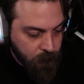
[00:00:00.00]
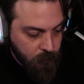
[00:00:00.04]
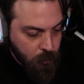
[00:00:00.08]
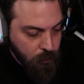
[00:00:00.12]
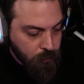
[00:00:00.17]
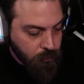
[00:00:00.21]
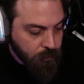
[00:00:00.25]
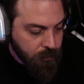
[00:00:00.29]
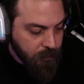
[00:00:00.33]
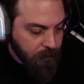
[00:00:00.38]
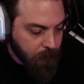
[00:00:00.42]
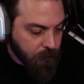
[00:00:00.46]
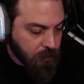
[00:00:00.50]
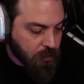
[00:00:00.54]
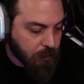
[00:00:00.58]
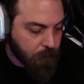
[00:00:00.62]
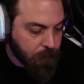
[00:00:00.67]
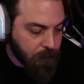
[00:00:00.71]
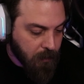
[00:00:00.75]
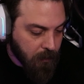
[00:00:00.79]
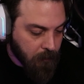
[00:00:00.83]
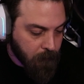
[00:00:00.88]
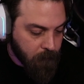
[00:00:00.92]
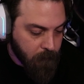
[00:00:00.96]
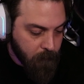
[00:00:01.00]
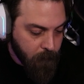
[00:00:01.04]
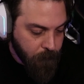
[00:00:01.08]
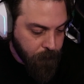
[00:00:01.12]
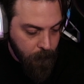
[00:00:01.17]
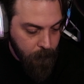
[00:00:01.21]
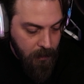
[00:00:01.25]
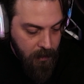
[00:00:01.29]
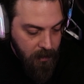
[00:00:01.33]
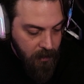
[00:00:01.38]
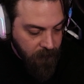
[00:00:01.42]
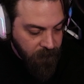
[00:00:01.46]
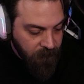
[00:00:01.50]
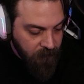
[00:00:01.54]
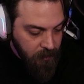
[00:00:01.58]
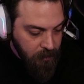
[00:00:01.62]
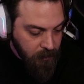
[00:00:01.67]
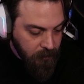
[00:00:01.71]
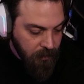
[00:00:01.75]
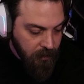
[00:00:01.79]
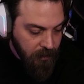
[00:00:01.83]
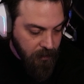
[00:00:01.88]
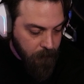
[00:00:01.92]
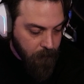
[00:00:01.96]
Tosun gibi çıkmayalım. Millet
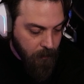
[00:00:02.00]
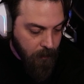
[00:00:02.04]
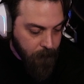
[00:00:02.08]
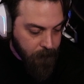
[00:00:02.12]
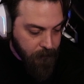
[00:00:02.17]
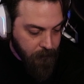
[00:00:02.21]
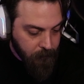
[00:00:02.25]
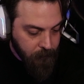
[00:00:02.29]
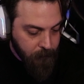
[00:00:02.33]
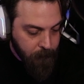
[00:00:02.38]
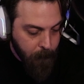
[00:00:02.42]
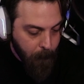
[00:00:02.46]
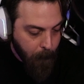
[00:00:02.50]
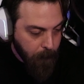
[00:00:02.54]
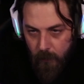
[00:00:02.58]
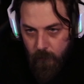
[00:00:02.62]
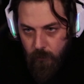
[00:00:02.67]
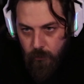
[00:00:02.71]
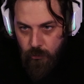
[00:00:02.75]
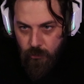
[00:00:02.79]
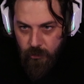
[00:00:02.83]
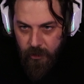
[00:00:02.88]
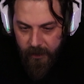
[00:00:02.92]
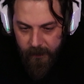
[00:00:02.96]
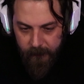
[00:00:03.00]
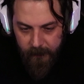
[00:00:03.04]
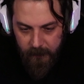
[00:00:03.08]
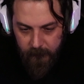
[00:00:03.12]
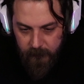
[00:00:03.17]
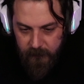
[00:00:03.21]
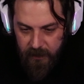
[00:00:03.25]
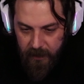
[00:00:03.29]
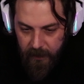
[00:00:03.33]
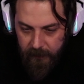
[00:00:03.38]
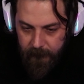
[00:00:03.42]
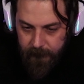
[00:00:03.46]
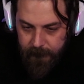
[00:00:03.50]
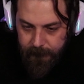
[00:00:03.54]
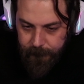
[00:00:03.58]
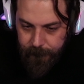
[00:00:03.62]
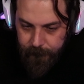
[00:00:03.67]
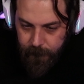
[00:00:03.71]
filinta gibi amına koyayım. Tavuk tutar beni bir saat.